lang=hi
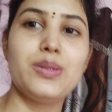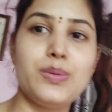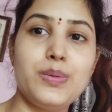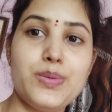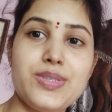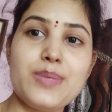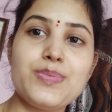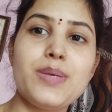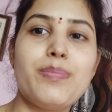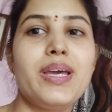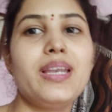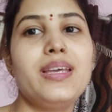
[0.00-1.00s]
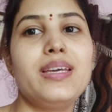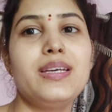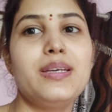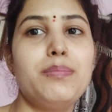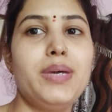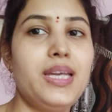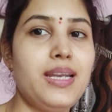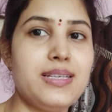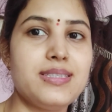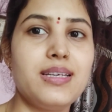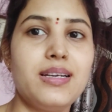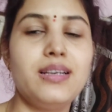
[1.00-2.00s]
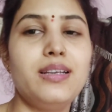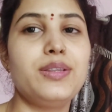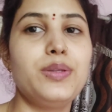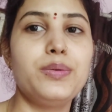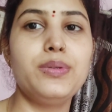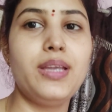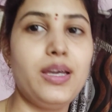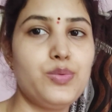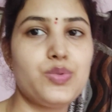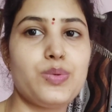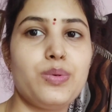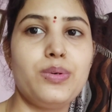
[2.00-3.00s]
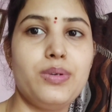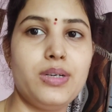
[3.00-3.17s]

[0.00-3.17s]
तो सबसे पहले मैं नाश्ता कर लेती हूँ देन उसको